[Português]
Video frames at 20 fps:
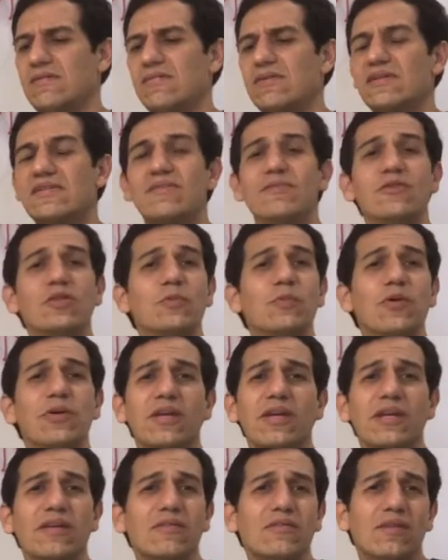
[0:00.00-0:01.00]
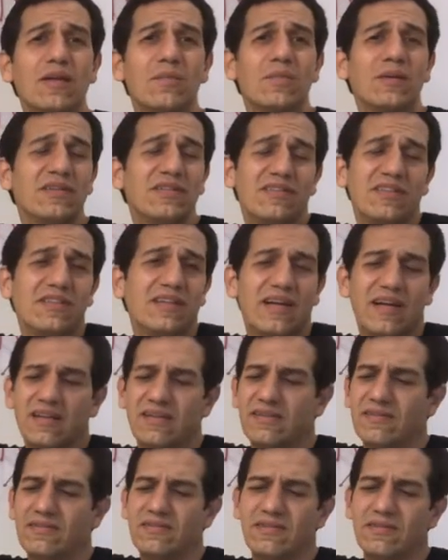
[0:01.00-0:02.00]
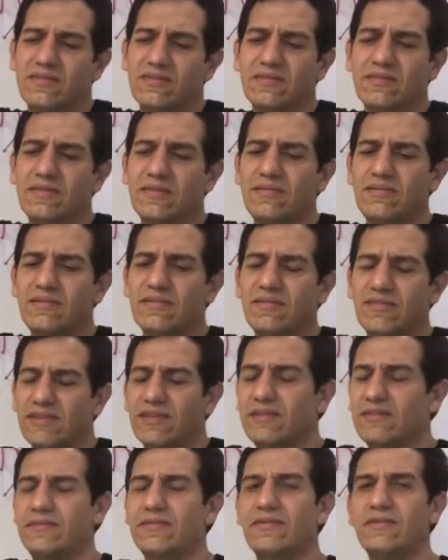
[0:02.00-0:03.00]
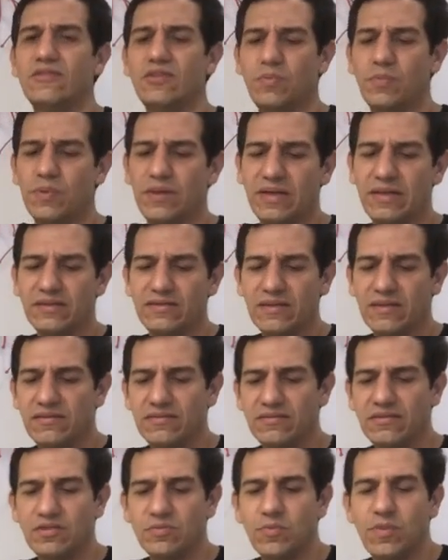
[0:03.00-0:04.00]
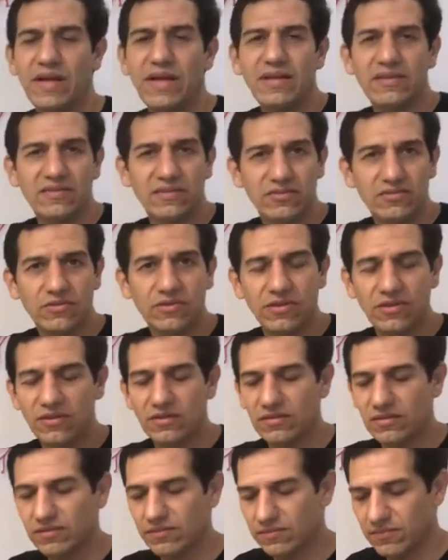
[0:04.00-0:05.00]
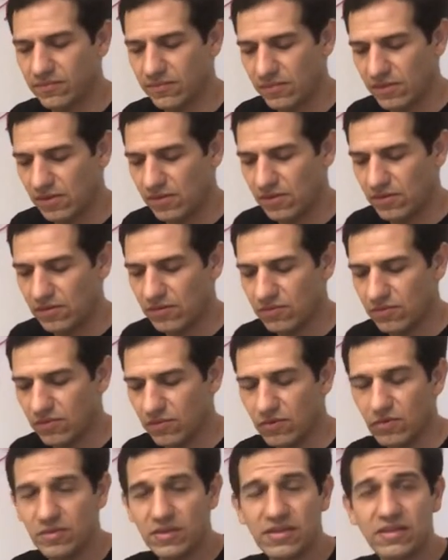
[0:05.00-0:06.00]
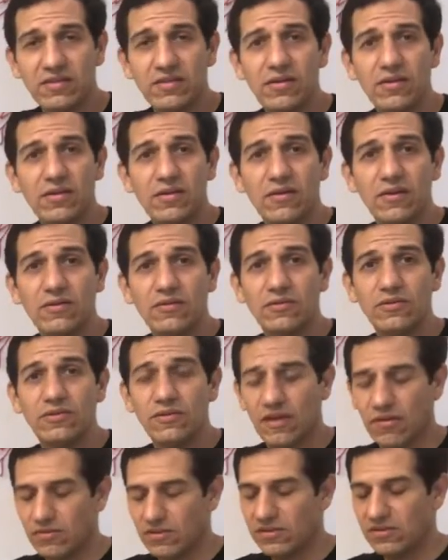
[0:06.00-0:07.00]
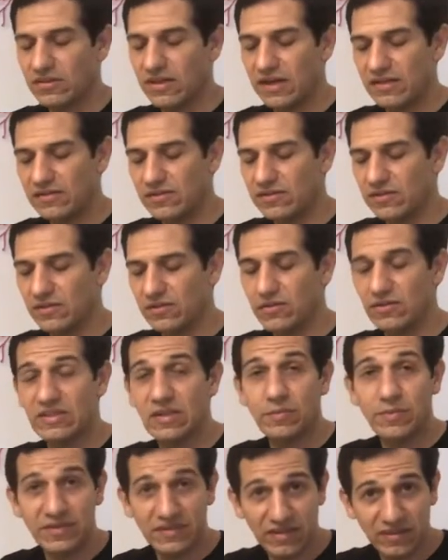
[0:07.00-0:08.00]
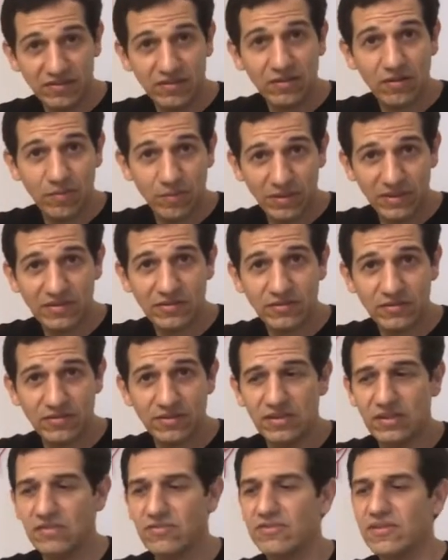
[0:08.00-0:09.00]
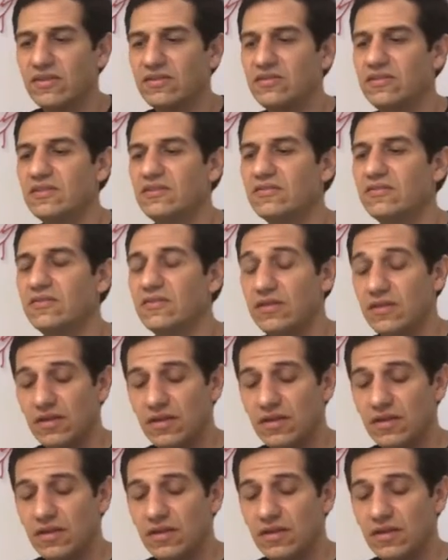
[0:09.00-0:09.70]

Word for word: Mas é muito pouquinho, não dá para encher nada. Então você desprende, você despreza isso aqui. O volume, a quantidade de CO2, apesar de dar uma pressão significativa,